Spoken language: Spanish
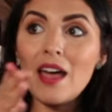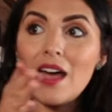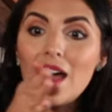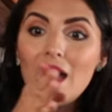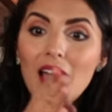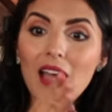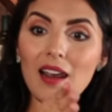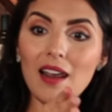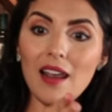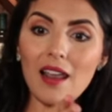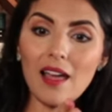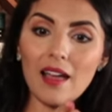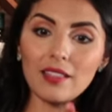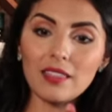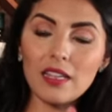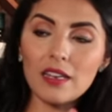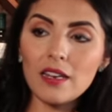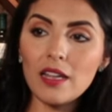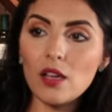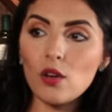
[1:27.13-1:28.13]
al
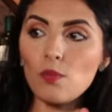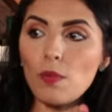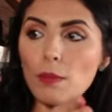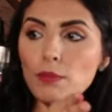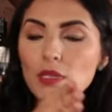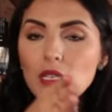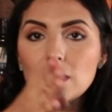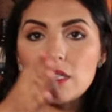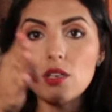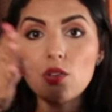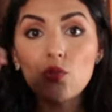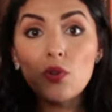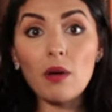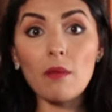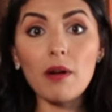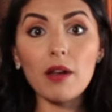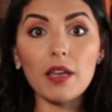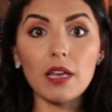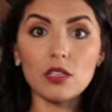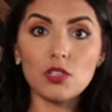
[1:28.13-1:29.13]
tener, vamos a decir que una
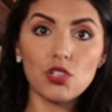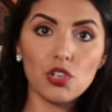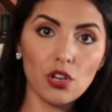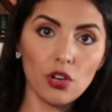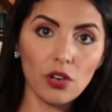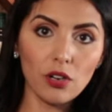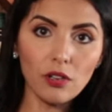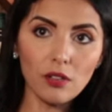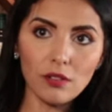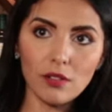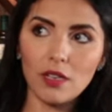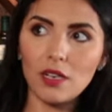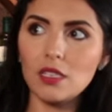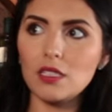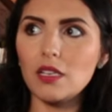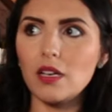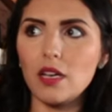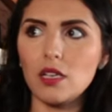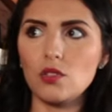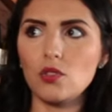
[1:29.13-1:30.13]
variación, en
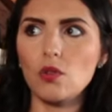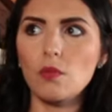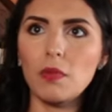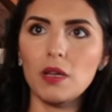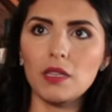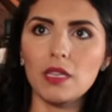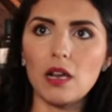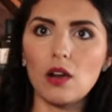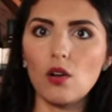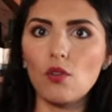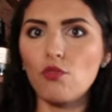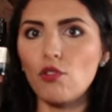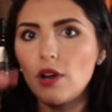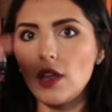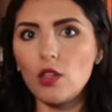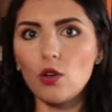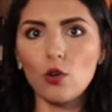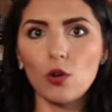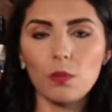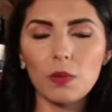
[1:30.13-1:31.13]
este caso mandarlo fuera
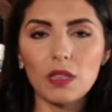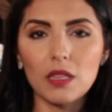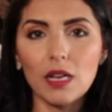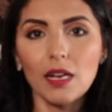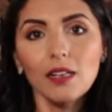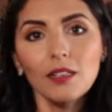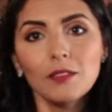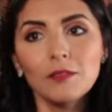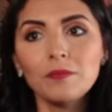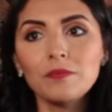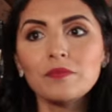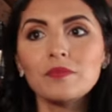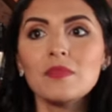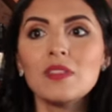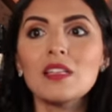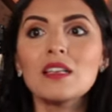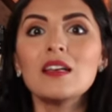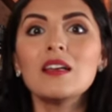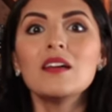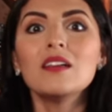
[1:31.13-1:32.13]
de órbita,
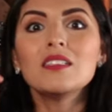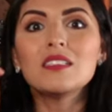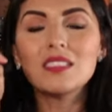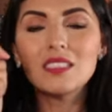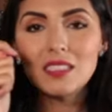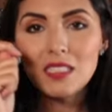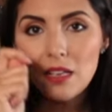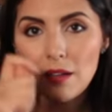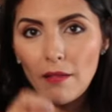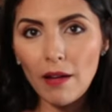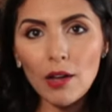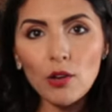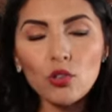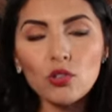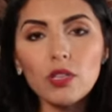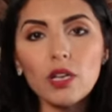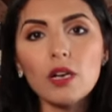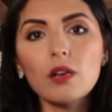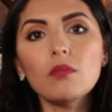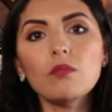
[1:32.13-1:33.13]
se va a
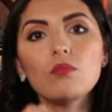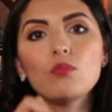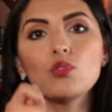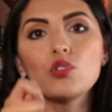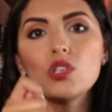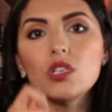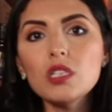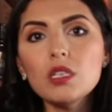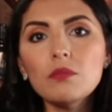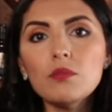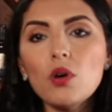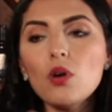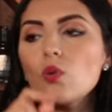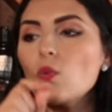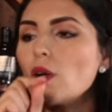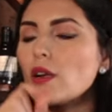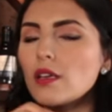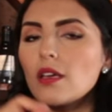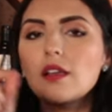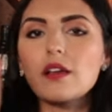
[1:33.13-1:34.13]
notar muchísimo
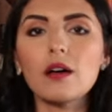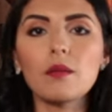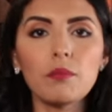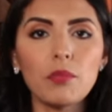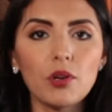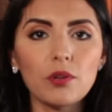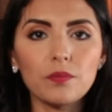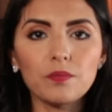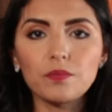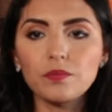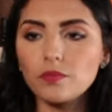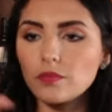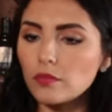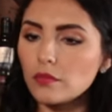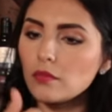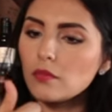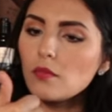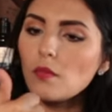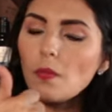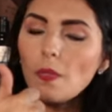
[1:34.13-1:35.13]
cualquier cambio.
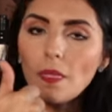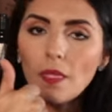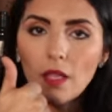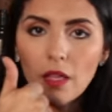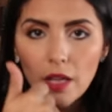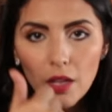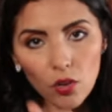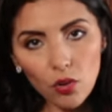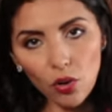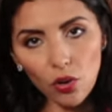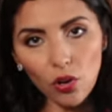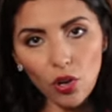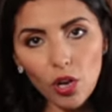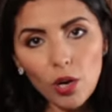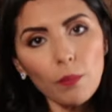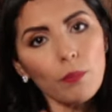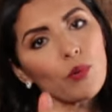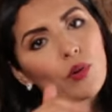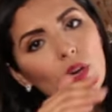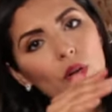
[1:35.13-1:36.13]
En
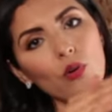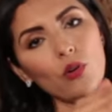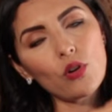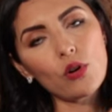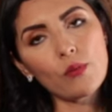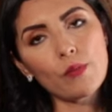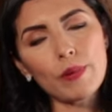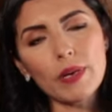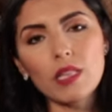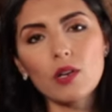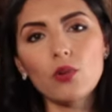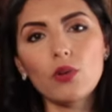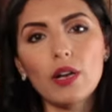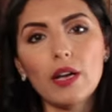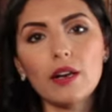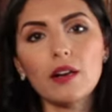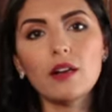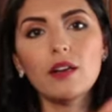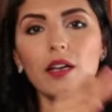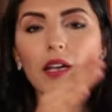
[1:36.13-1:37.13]
color, porque era un color en
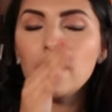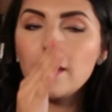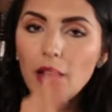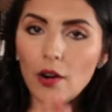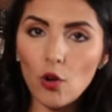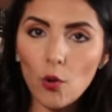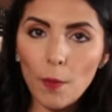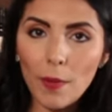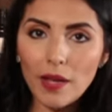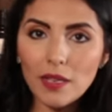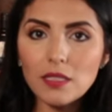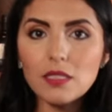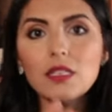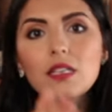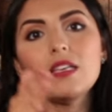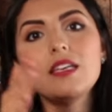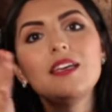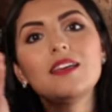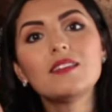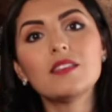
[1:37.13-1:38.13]
particular, en aromas
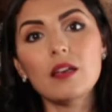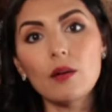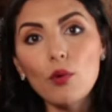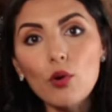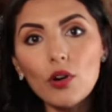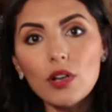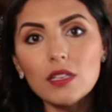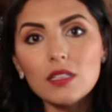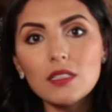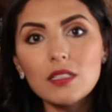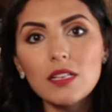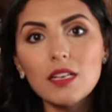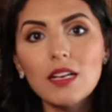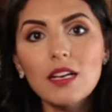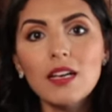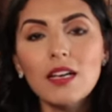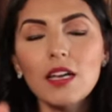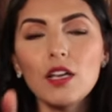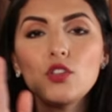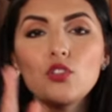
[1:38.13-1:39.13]
y en sabores.
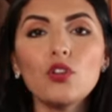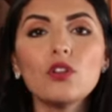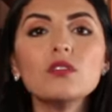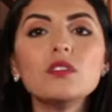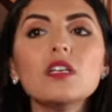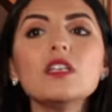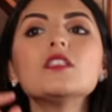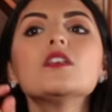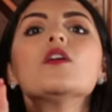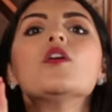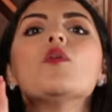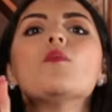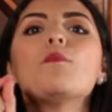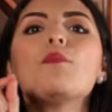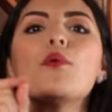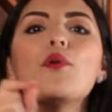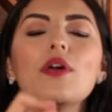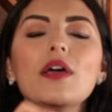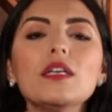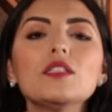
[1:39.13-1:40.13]
Entonces,
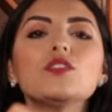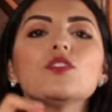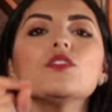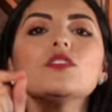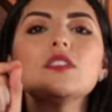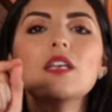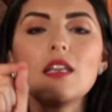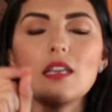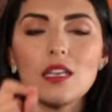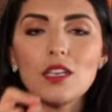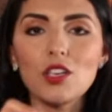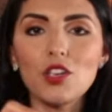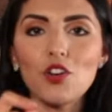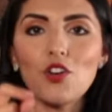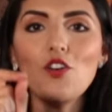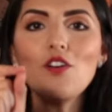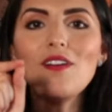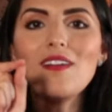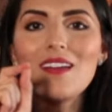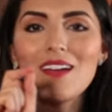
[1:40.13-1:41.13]
por eso se
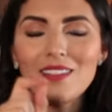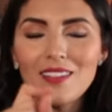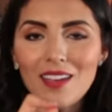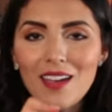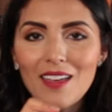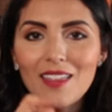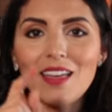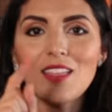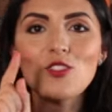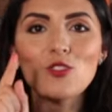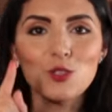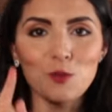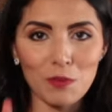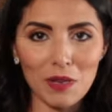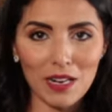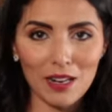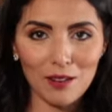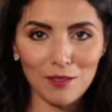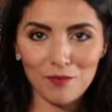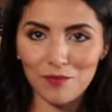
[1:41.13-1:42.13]
eligió la añada
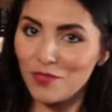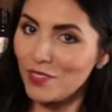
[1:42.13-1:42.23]
2000.